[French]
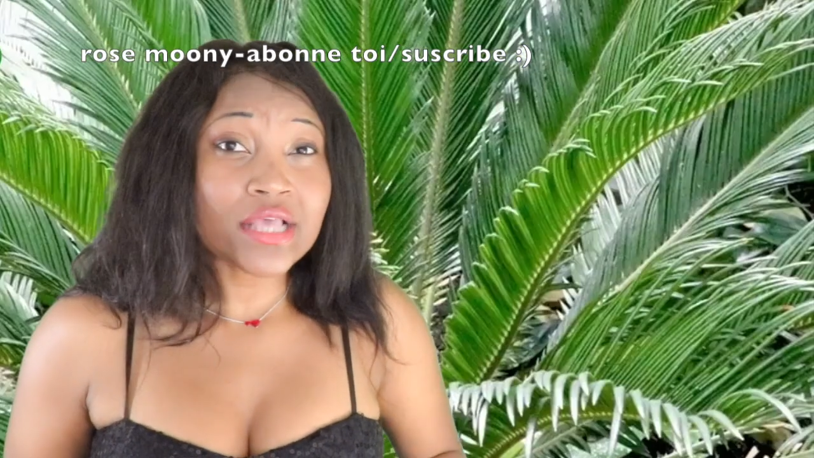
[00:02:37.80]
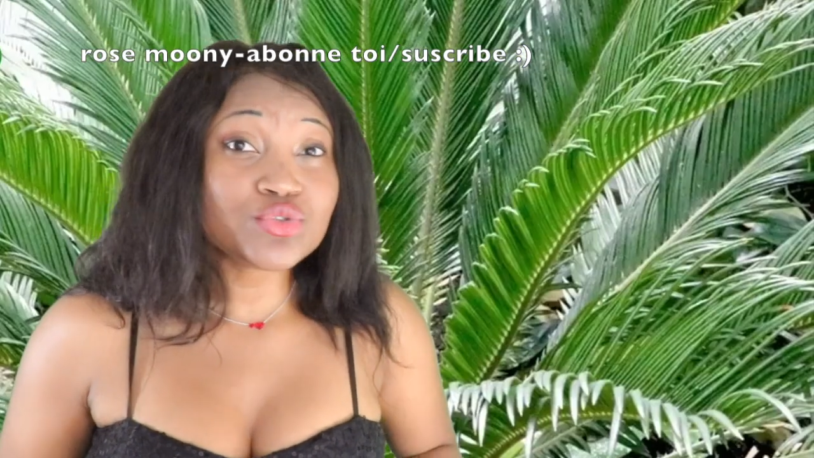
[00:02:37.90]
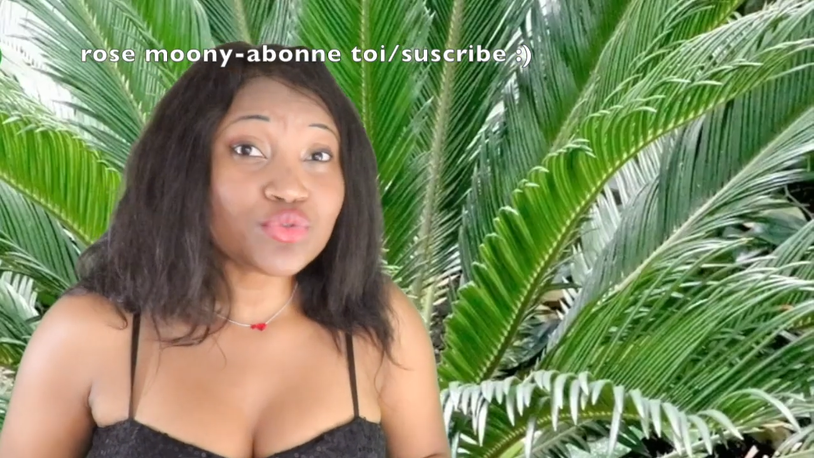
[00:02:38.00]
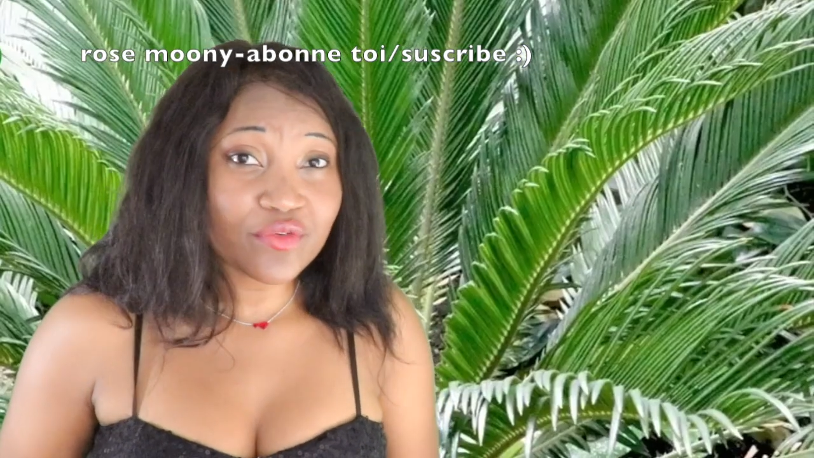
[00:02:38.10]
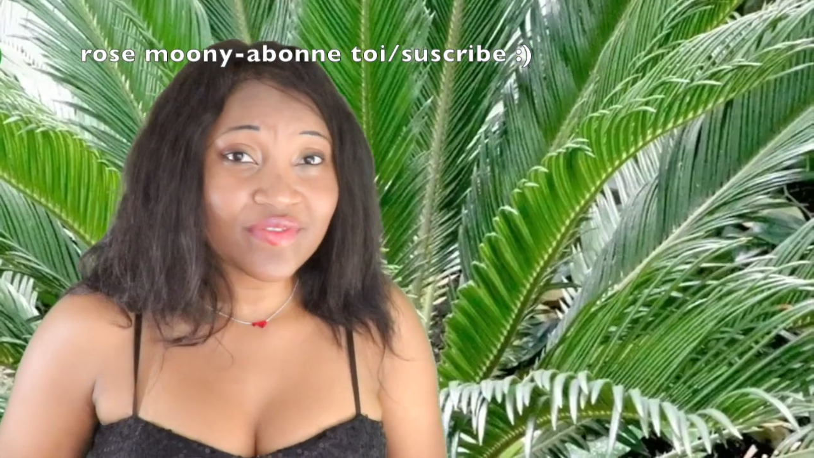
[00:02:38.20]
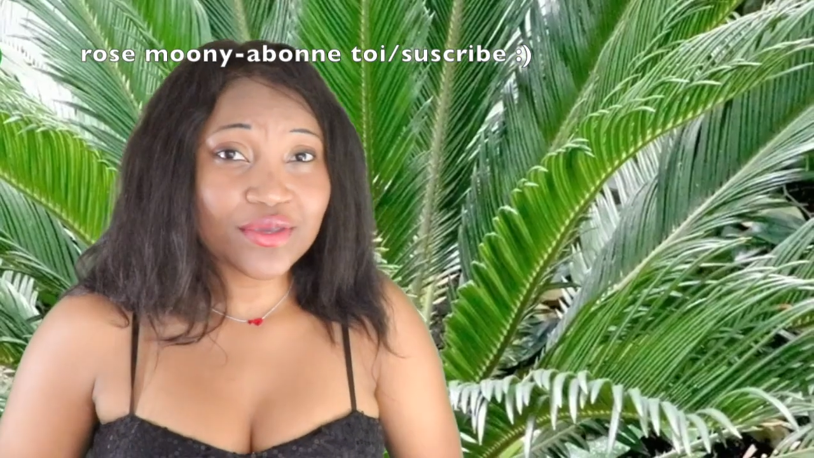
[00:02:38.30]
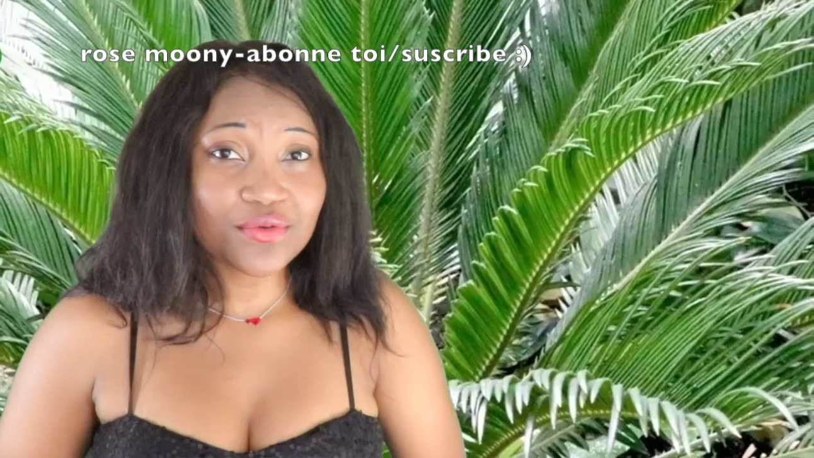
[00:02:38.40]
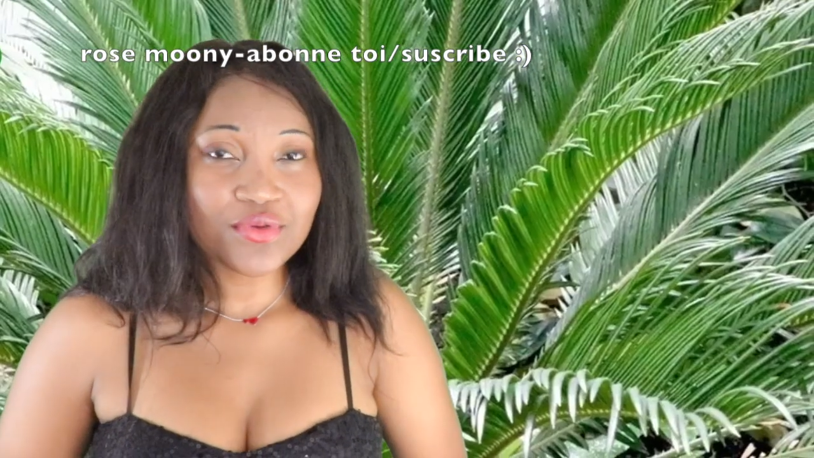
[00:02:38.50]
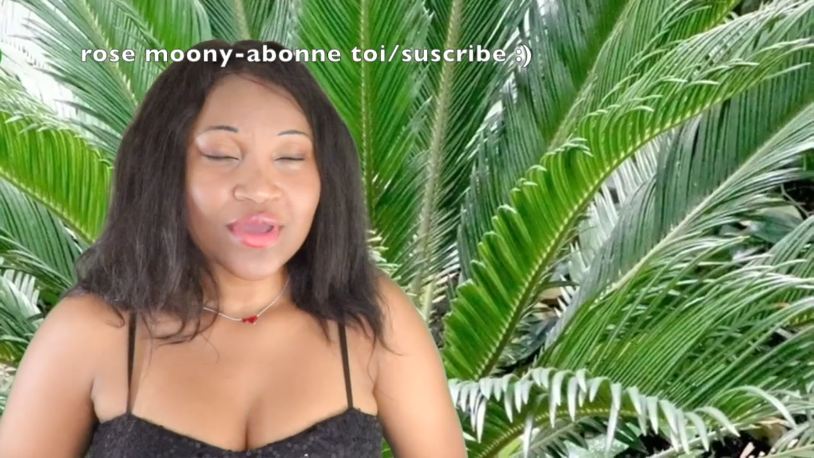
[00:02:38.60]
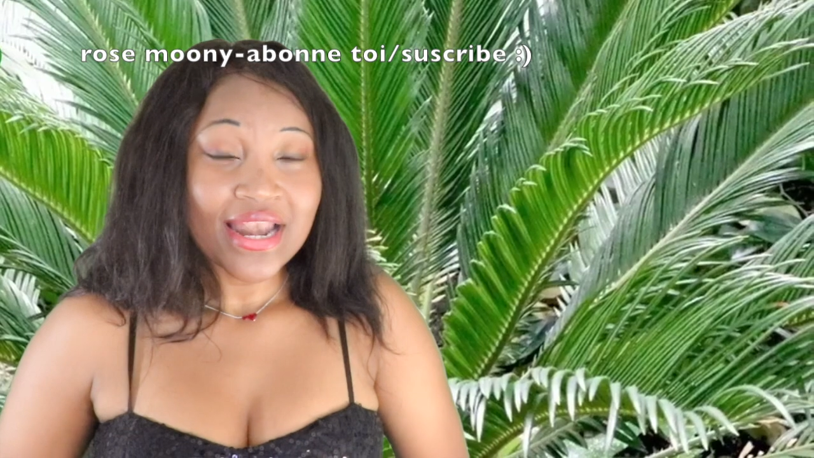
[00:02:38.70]
a
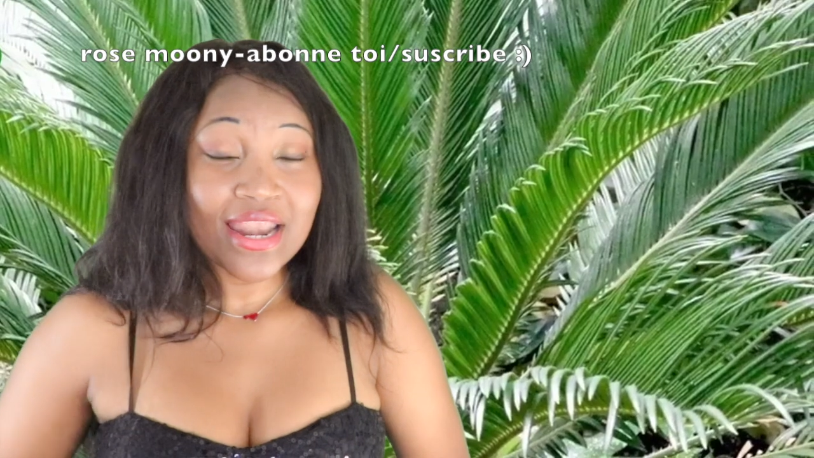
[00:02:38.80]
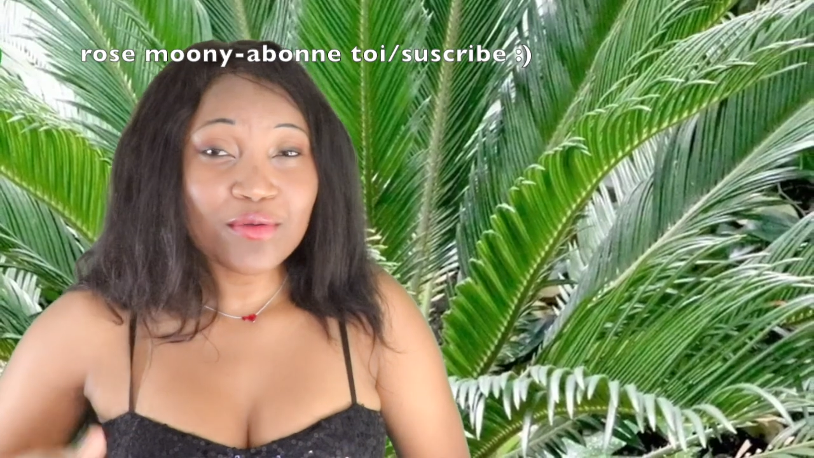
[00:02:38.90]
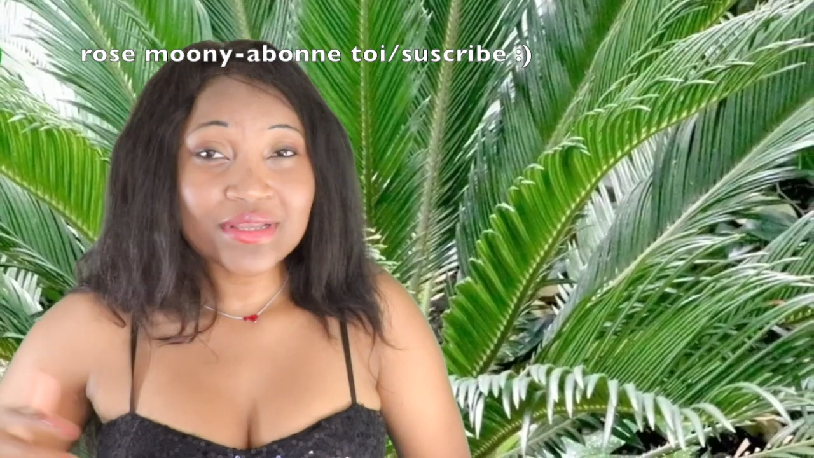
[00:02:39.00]
survécu là